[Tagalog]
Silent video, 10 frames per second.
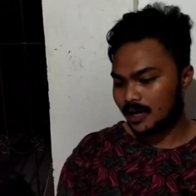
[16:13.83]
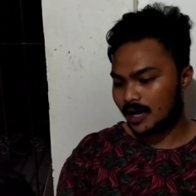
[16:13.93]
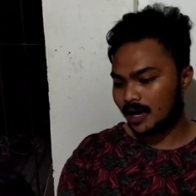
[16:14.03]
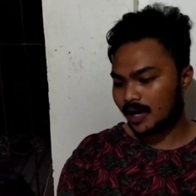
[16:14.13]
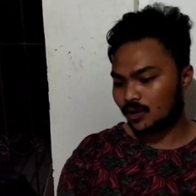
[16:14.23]

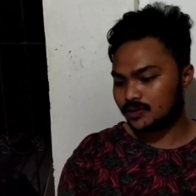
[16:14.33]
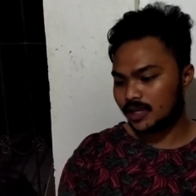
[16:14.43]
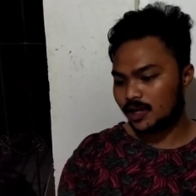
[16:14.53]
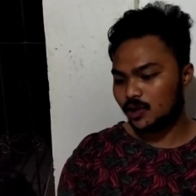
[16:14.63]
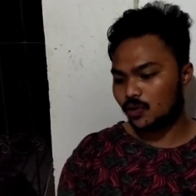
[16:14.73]
uh, kay
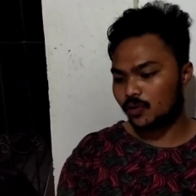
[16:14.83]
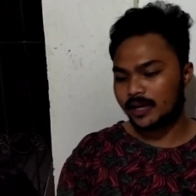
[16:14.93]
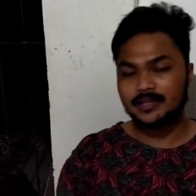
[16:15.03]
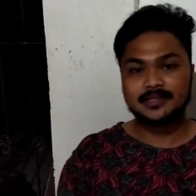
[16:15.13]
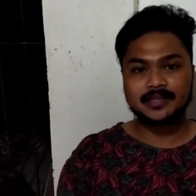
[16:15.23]
Roselio
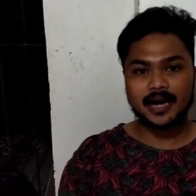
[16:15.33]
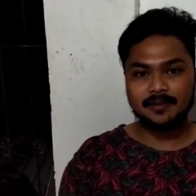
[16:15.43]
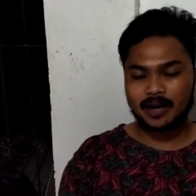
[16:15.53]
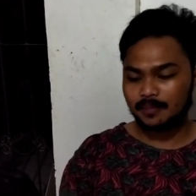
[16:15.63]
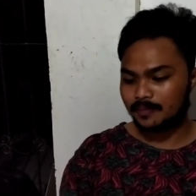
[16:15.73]

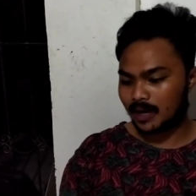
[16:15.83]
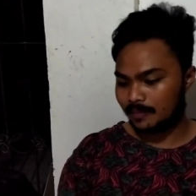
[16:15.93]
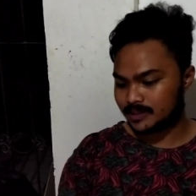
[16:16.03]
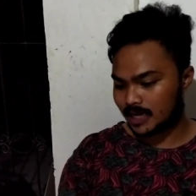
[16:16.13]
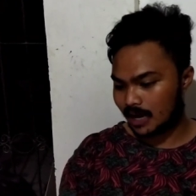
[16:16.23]
Kinsay, maraming
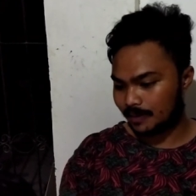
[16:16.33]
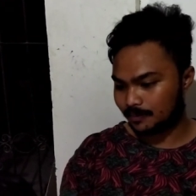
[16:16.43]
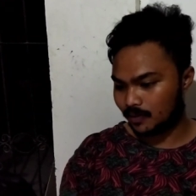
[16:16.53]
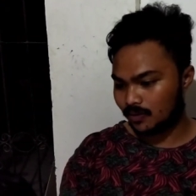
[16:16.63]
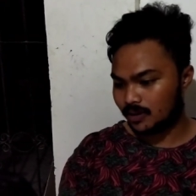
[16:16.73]
maraming salamat
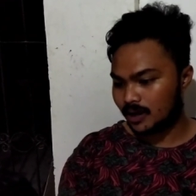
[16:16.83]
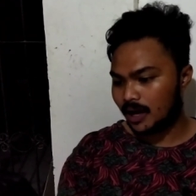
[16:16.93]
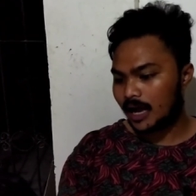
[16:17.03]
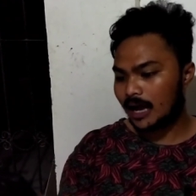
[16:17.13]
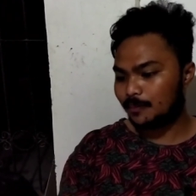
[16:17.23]
po.
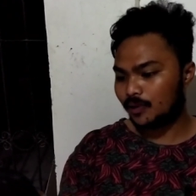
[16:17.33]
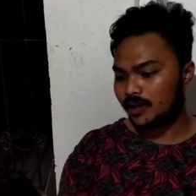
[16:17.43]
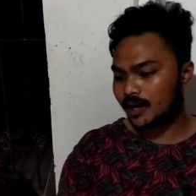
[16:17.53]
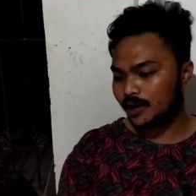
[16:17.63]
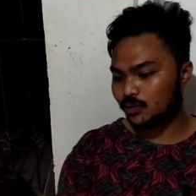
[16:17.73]

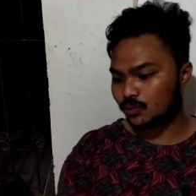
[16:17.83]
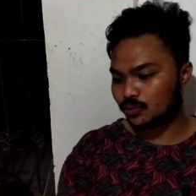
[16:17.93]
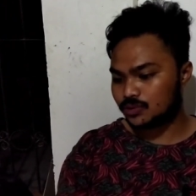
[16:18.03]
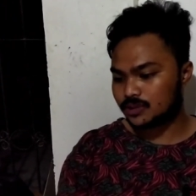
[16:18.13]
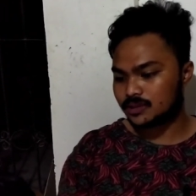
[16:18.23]
Apolinario
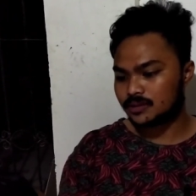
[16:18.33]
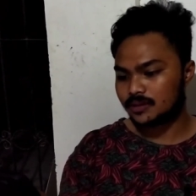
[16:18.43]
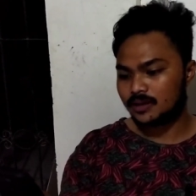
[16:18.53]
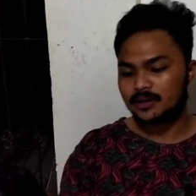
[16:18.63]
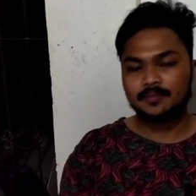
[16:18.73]
Cruz,
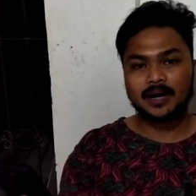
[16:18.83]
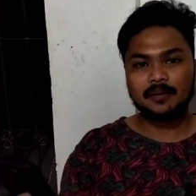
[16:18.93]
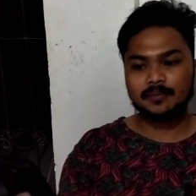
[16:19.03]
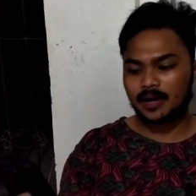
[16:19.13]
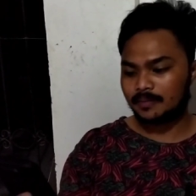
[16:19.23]

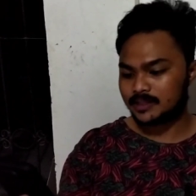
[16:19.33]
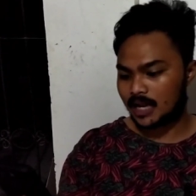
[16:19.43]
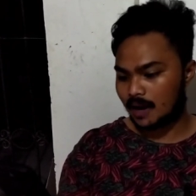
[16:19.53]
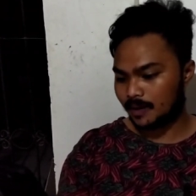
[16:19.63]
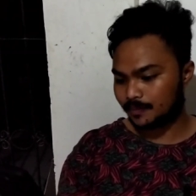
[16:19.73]
maraming maraming
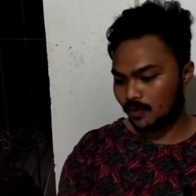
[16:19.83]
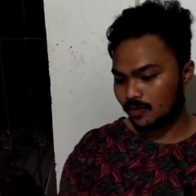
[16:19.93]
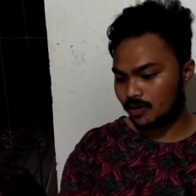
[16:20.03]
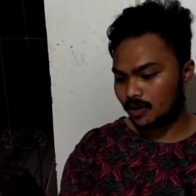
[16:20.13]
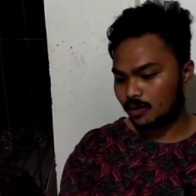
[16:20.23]
salamat
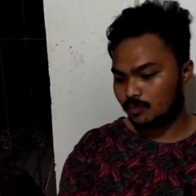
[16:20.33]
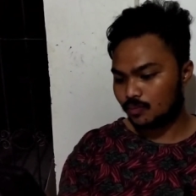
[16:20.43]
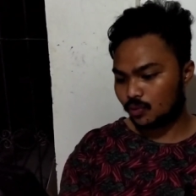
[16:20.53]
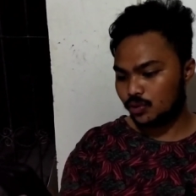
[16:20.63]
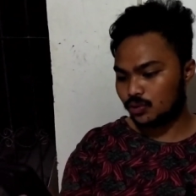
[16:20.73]
po.
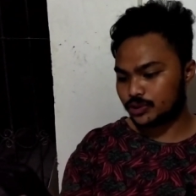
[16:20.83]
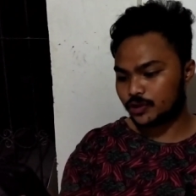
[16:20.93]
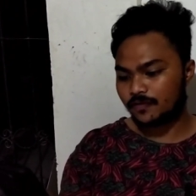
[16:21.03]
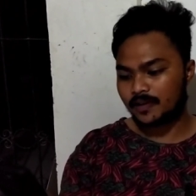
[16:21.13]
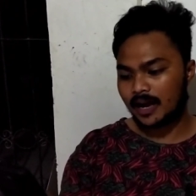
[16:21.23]
Bro
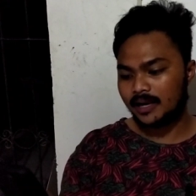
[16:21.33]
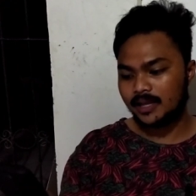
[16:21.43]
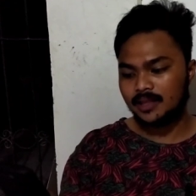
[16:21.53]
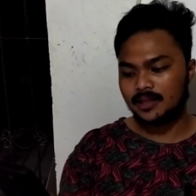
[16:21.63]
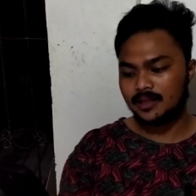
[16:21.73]
Yusuf
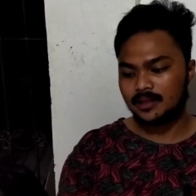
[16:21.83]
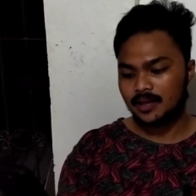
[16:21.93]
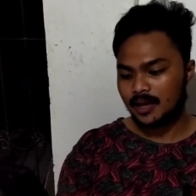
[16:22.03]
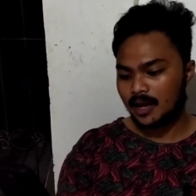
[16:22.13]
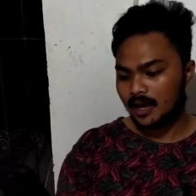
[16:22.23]
Khalid,
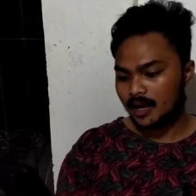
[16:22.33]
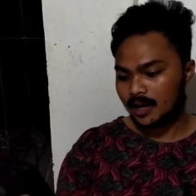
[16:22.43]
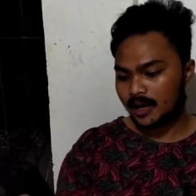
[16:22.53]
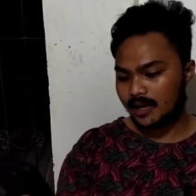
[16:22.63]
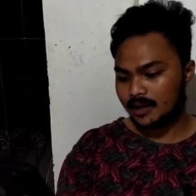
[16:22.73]

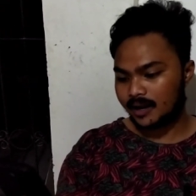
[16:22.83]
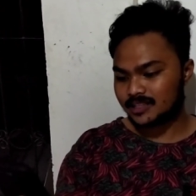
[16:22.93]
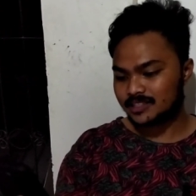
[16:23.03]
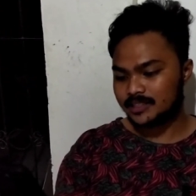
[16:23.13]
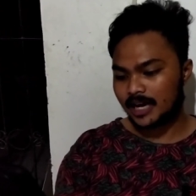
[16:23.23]
kay
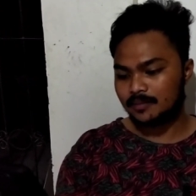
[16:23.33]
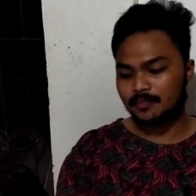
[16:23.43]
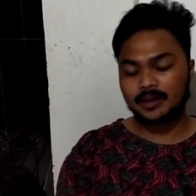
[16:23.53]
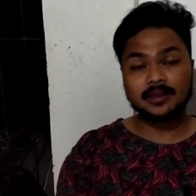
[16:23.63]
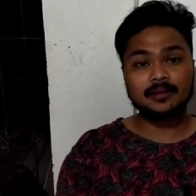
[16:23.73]
Rex Jan
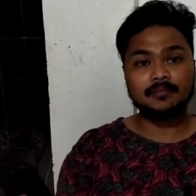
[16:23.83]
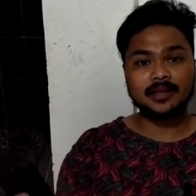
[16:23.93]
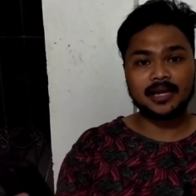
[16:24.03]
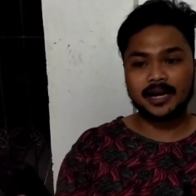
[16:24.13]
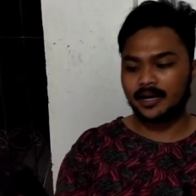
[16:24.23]
Bat
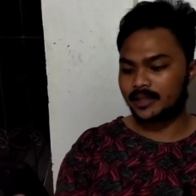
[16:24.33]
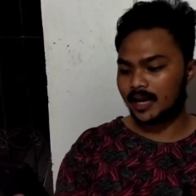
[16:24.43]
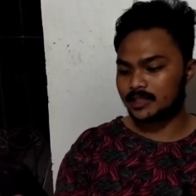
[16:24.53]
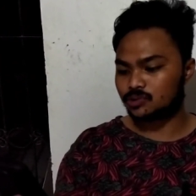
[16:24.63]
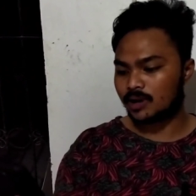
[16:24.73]
Batilan na
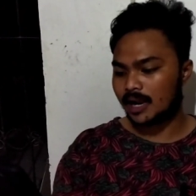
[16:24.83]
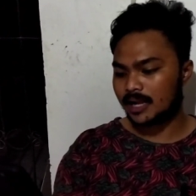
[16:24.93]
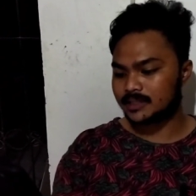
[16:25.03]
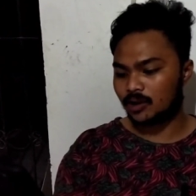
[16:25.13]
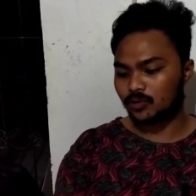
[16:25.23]
taga
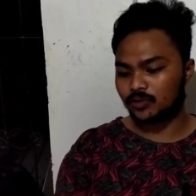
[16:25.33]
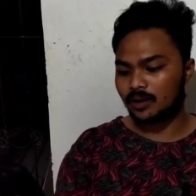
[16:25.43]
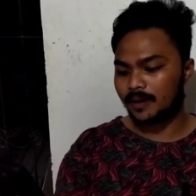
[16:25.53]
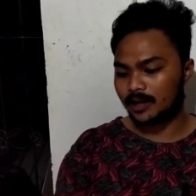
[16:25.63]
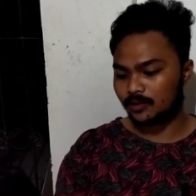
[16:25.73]
Surala, South
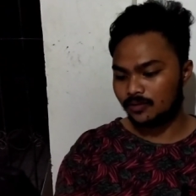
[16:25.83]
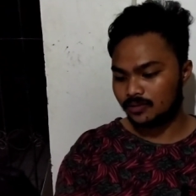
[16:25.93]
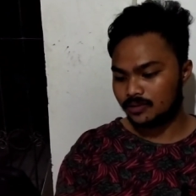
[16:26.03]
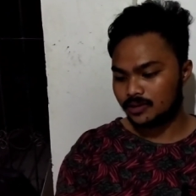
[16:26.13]
Cotabato,